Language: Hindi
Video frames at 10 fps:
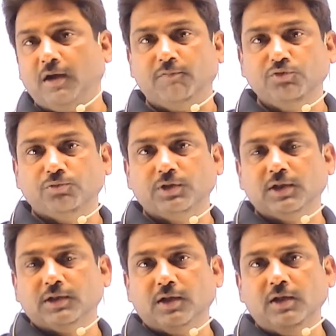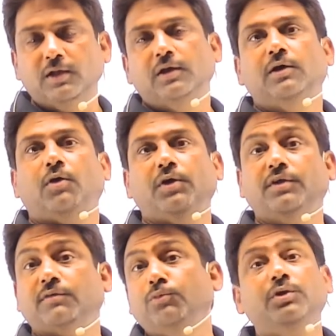का कवच होता था और
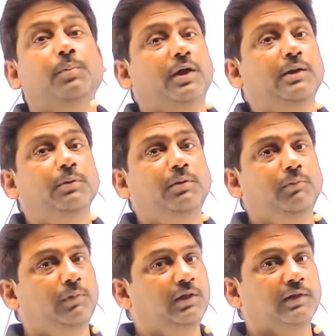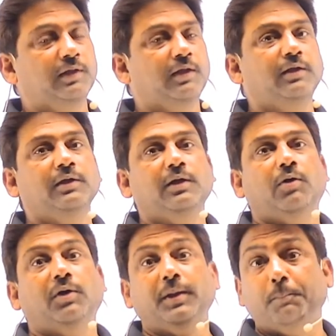ये समुद्री पानी में मिलते थे
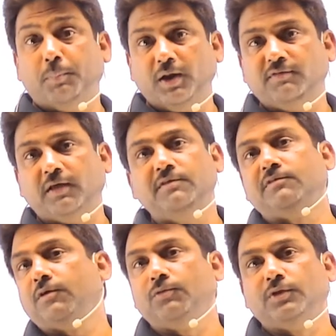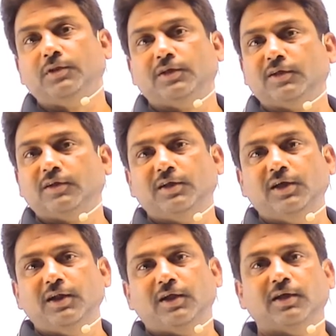और ये बड़े साइज़ के होते थे
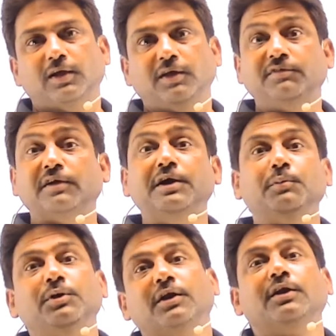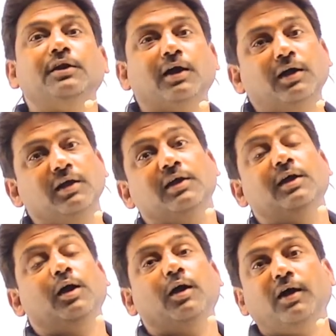ठीक है ना कई सेंटीमीटर इनका
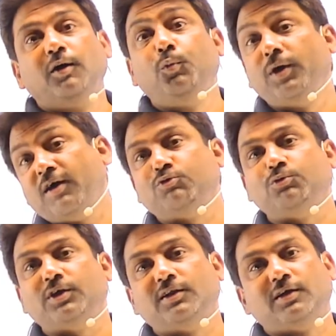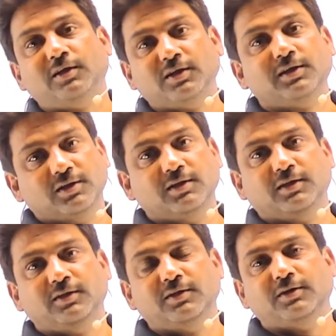व्यास होता था
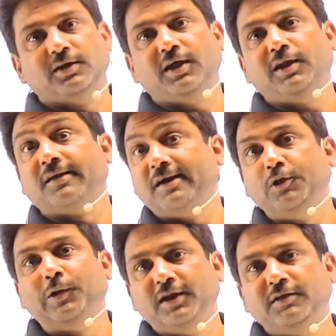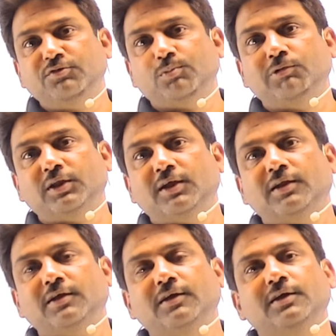ठीक है ना रेडियोलेरियंस बोलते हैं
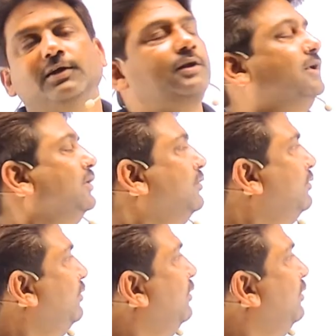ना तो